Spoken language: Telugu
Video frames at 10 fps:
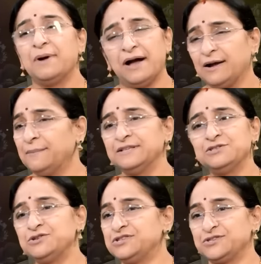బాగా
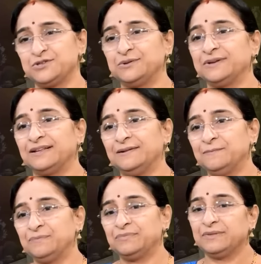మంచు వచ్చేస్తుంది కదా
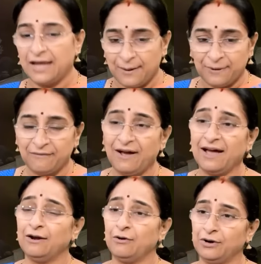ఆ
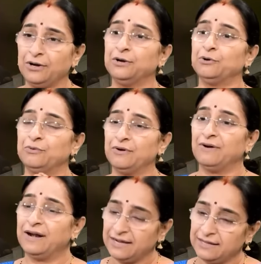ప్రవాహంలో అటు ఇటు ఉన్న
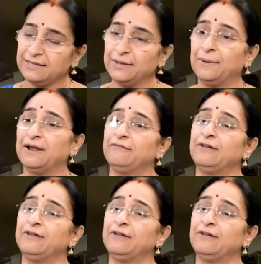వాళ్ళకి దీపాల